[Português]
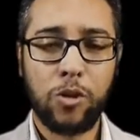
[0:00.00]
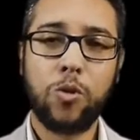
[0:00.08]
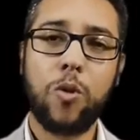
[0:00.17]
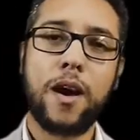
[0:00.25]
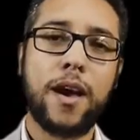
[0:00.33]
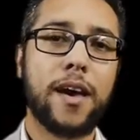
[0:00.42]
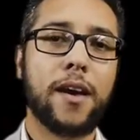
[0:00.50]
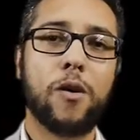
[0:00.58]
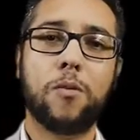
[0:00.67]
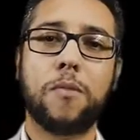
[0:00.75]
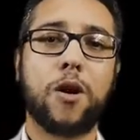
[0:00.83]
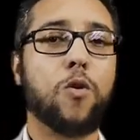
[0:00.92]
não é
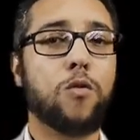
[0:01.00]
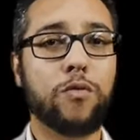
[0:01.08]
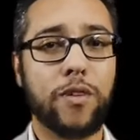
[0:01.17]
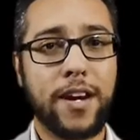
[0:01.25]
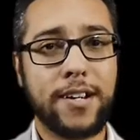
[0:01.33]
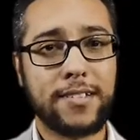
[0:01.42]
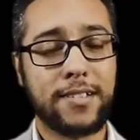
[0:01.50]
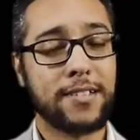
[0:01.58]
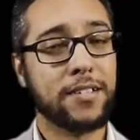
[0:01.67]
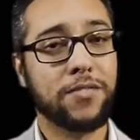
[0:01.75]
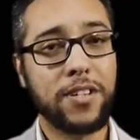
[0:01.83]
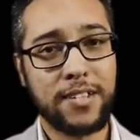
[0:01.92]
uma conversa
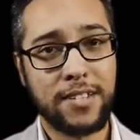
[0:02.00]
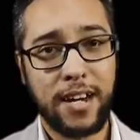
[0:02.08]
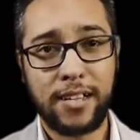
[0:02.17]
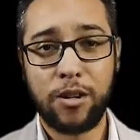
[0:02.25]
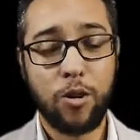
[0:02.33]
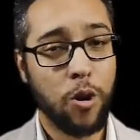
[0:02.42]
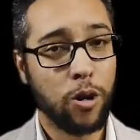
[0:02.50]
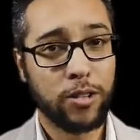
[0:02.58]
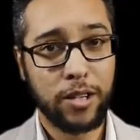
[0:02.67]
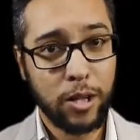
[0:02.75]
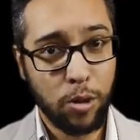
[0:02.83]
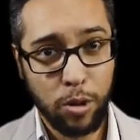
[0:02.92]
civilizada no
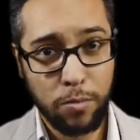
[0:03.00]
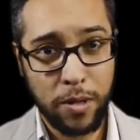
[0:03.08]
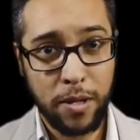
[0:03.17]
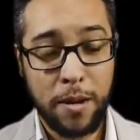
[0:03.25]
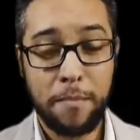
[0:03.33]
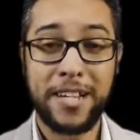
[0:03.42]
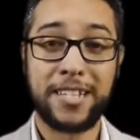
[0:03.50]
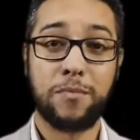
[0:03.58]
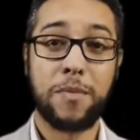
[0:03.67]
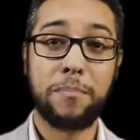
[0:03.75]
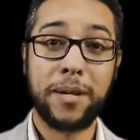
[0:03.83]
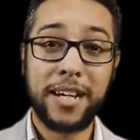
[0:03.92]
Rotary Club, mas é
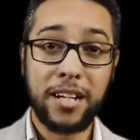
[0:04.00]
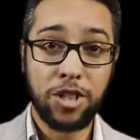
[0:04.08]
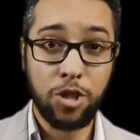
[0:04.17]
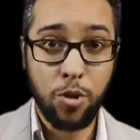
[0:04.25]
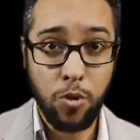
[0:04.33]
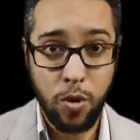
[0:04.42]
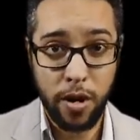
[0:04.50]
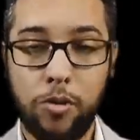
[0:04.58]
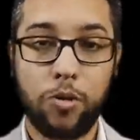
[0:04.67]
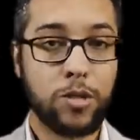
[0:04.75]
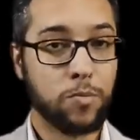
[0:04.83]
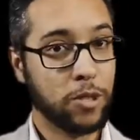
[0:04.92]
uma briga de rua.
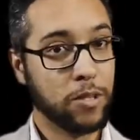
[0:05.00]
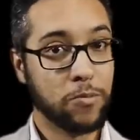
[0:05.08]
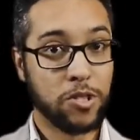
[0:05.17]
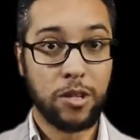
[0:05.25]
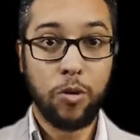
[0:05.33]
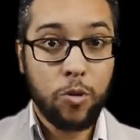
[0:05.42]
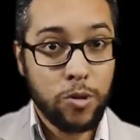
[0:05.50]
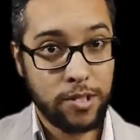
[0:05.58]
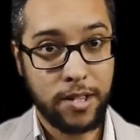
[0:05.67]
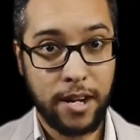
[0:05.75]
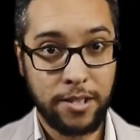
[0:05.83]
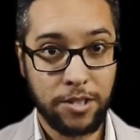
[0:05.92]
Nós podemos não
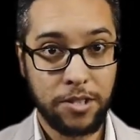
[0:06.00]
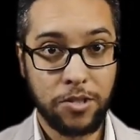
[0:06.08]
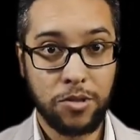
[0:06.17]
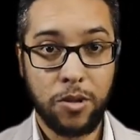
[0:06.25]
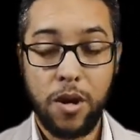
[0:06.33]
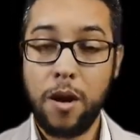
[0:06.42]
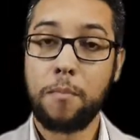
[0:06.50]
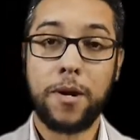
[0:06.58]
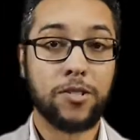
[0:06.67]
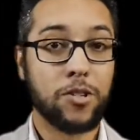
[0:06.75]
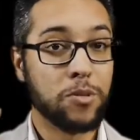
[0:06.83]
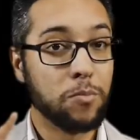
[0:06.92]
gostar disso,
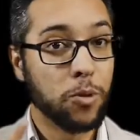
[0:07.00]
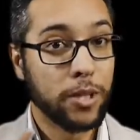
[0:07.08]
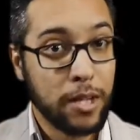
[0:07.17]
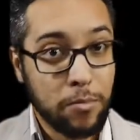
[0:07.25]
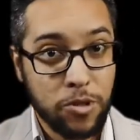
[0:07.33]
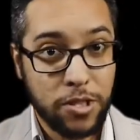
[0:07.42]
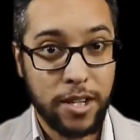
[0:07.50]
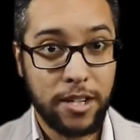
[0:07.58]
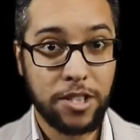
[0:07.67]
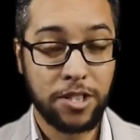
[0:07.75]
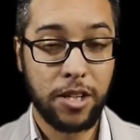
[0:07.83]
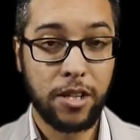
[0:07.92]
mas nós não podemos ser
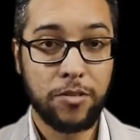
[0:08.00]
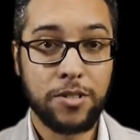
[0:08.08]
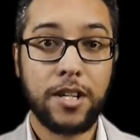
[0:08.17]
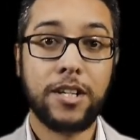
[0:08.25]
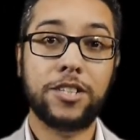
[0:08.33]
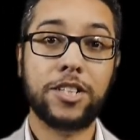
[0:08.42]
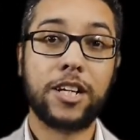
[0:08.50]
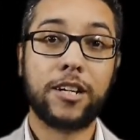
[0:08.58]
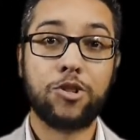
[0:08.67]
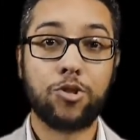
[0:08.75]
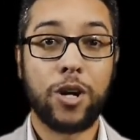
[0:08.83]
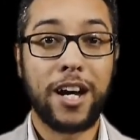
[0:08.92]
ingênuos de
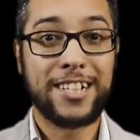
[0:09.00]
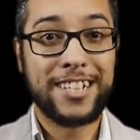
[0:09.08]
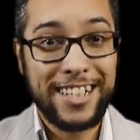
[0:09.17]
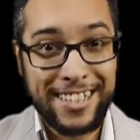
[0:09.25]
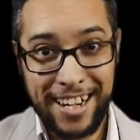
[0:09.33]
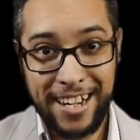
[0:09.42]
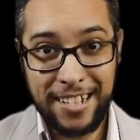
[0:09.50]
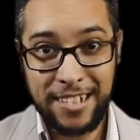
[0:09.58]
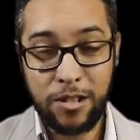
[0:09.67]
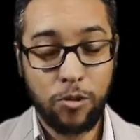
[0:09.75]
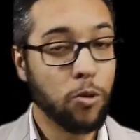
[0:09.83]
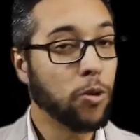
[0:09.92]
querer jogar
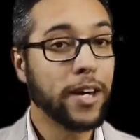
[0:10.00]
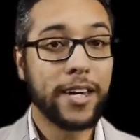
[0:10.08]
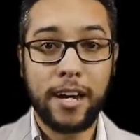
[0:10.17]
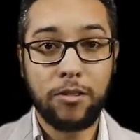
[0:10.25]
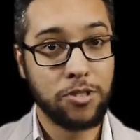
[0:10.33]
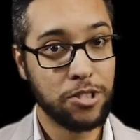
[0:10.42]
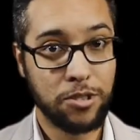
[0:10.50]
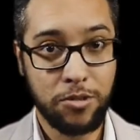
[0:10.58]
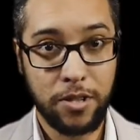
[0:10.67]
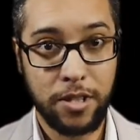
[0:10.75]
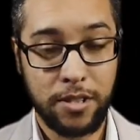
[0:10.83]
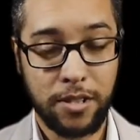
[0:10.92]
xadrez com quem quer nos
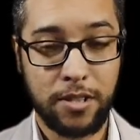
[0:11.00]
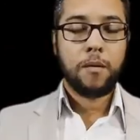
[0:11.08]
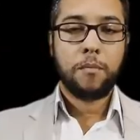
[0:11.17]
destruir.